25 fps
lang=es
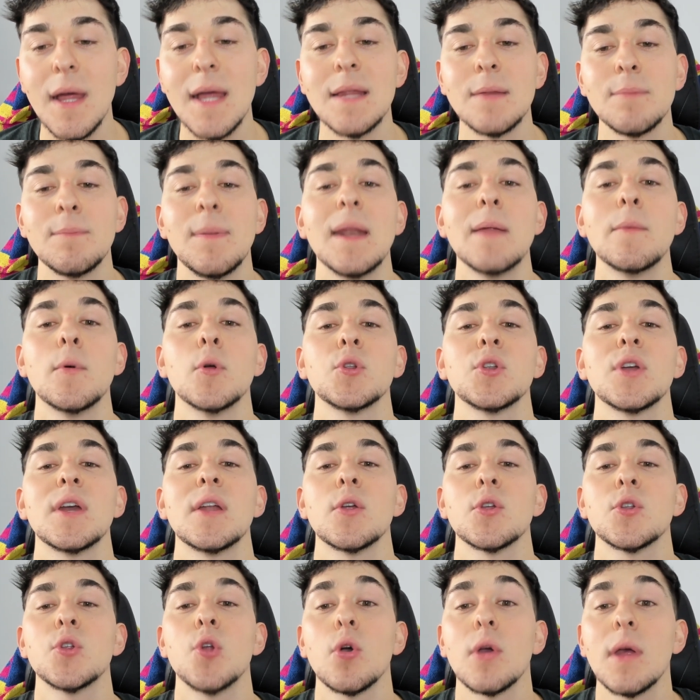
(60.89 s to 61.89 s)
Esperemos que
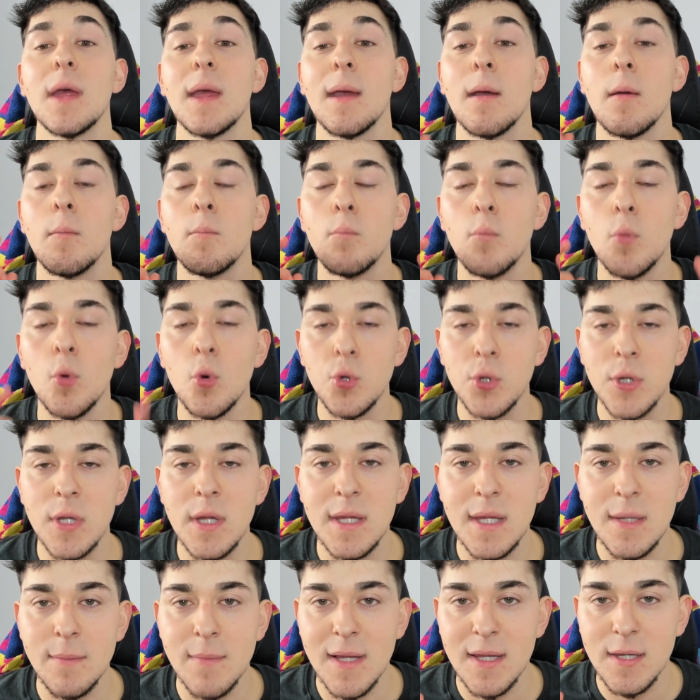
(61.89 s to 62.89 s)
nos toquen
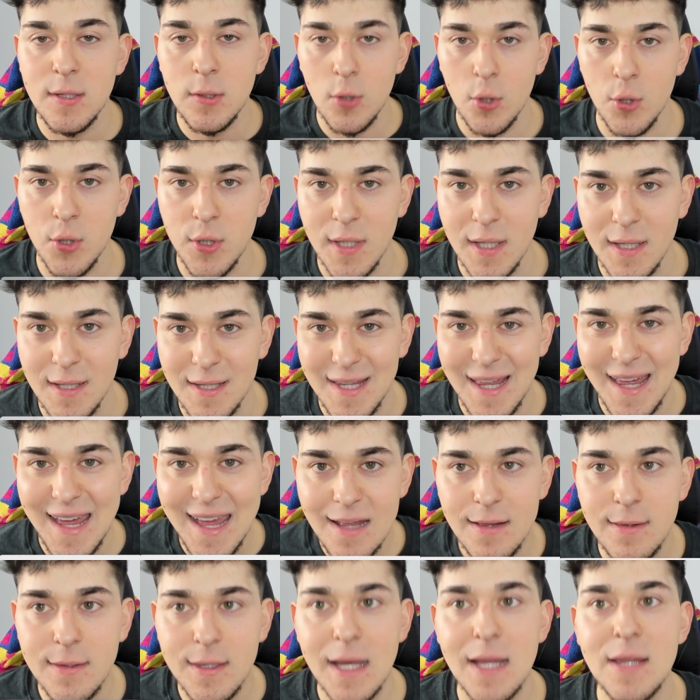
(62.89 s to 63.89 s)
muchísimas cosas
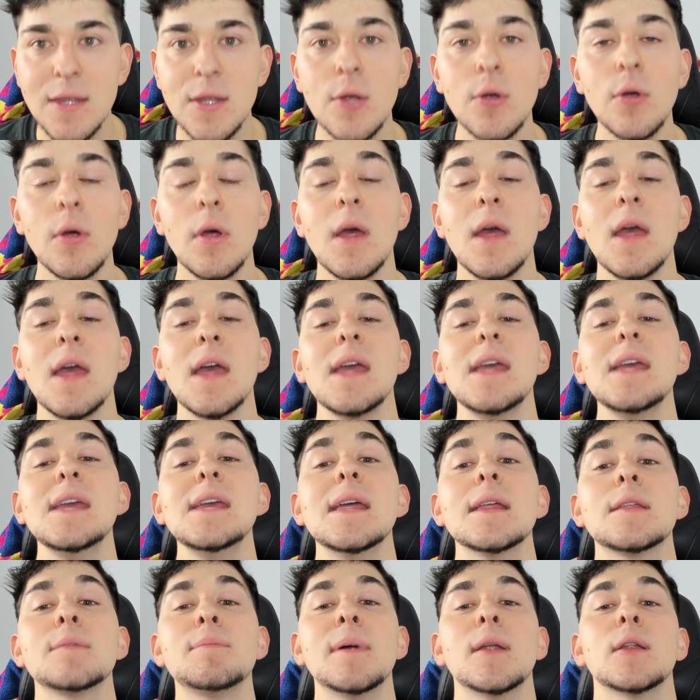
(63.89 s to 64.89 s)
este año
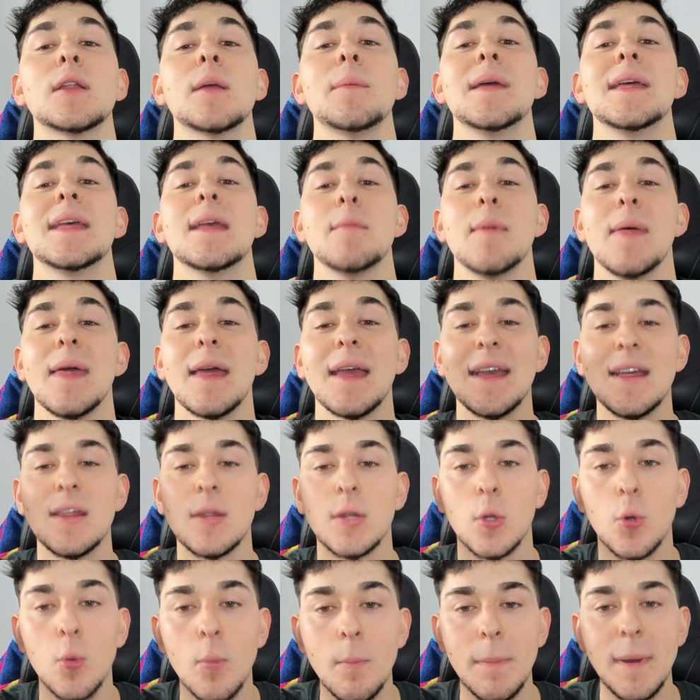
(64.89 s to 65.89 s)
y espero también que me
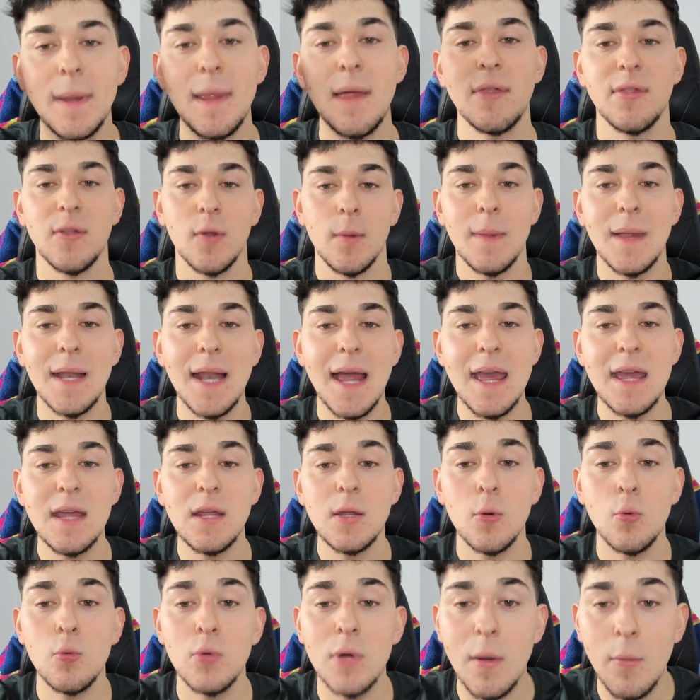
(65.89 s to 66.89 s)
dejes un pedazo de
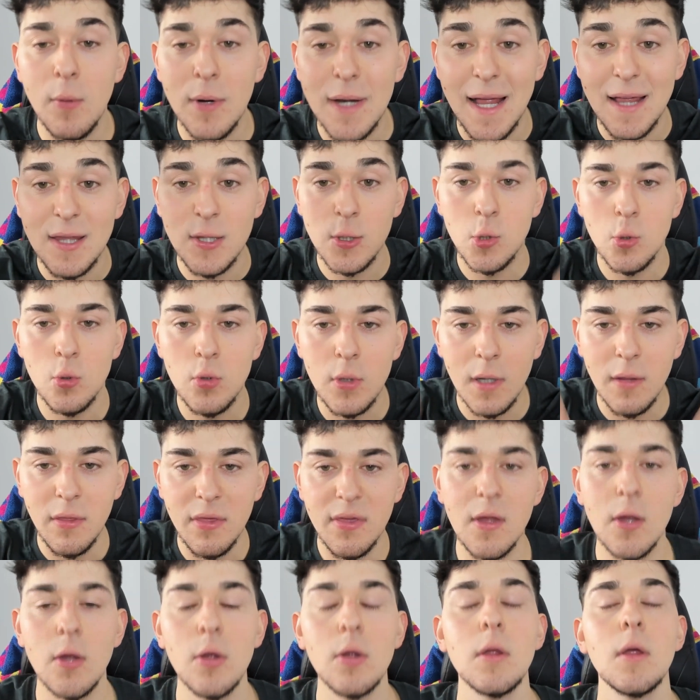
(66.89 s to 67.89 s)
like, una buena
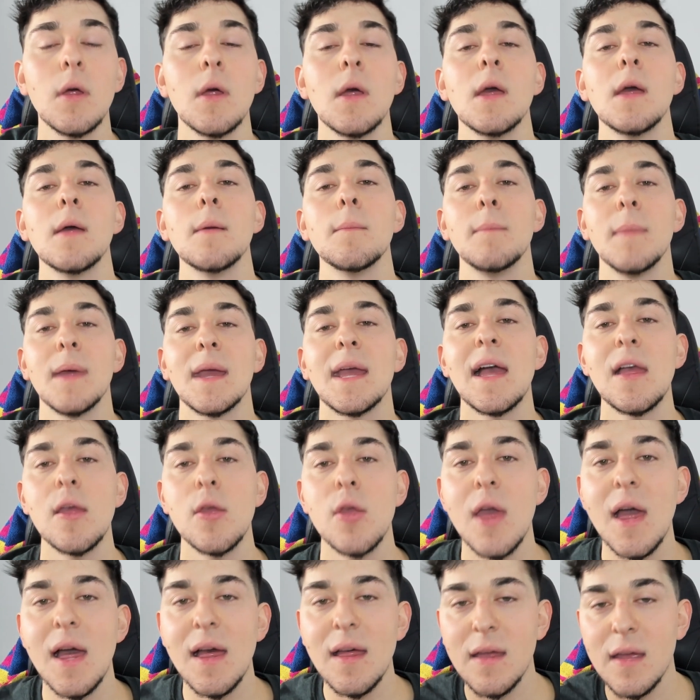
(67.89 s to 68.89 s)
suscripción me
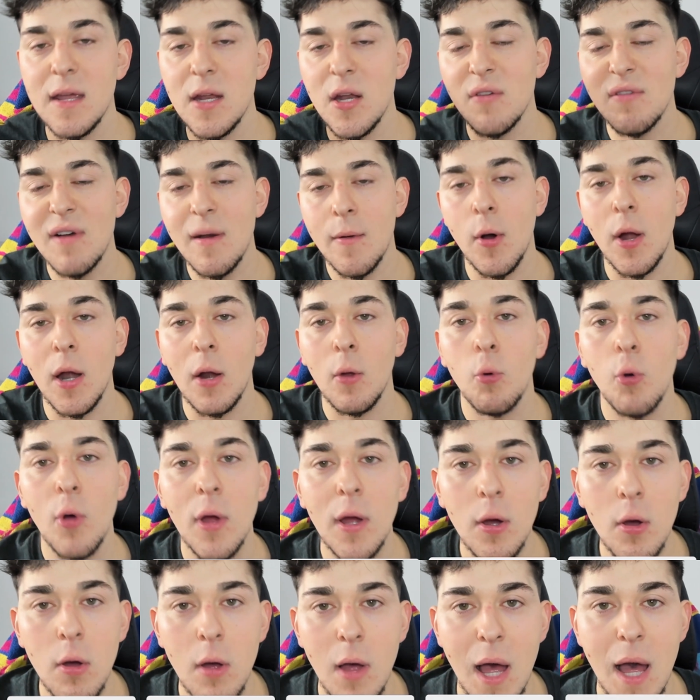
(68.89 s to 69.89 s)
callo ya y nos vamos al
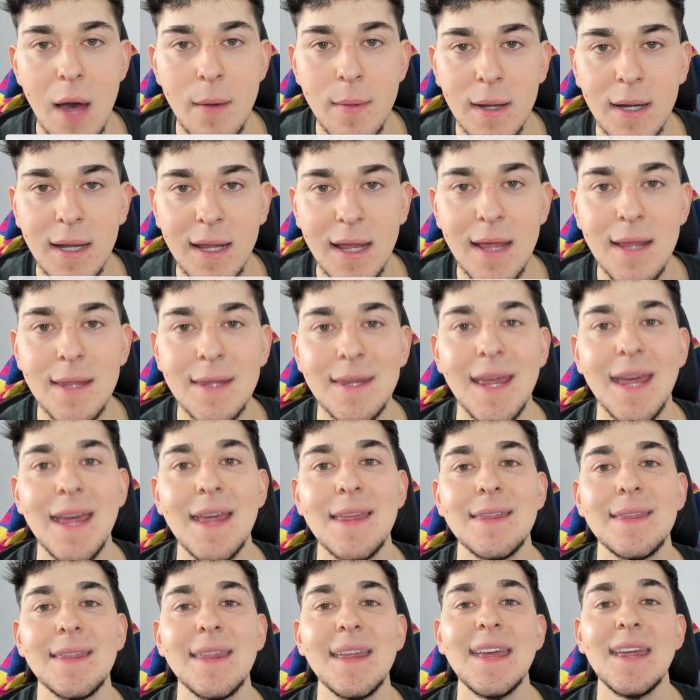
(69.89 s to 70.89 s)
juego a ver qué es
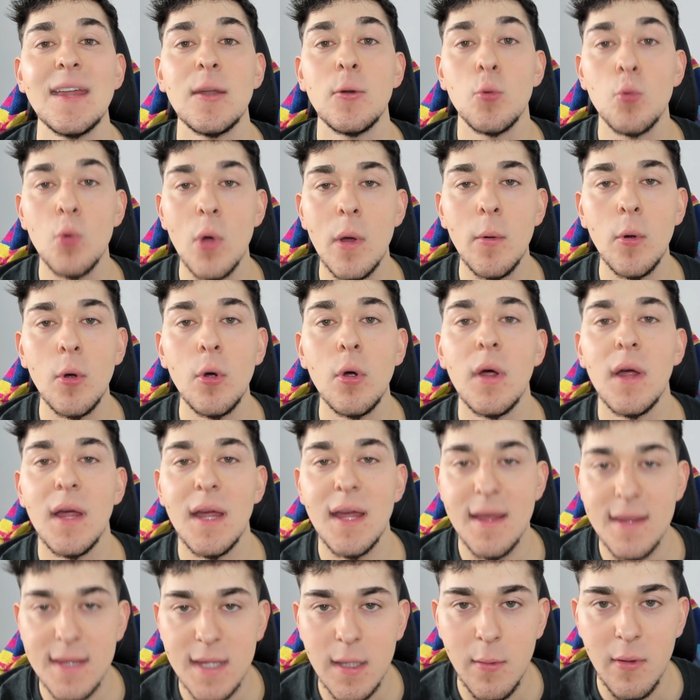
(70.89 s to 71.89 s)
este nuevo
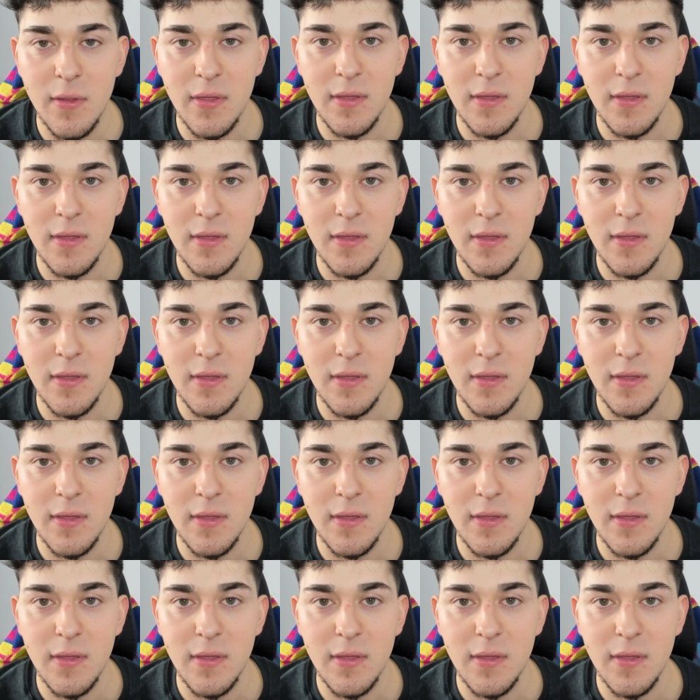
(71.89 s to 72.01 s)
SBC.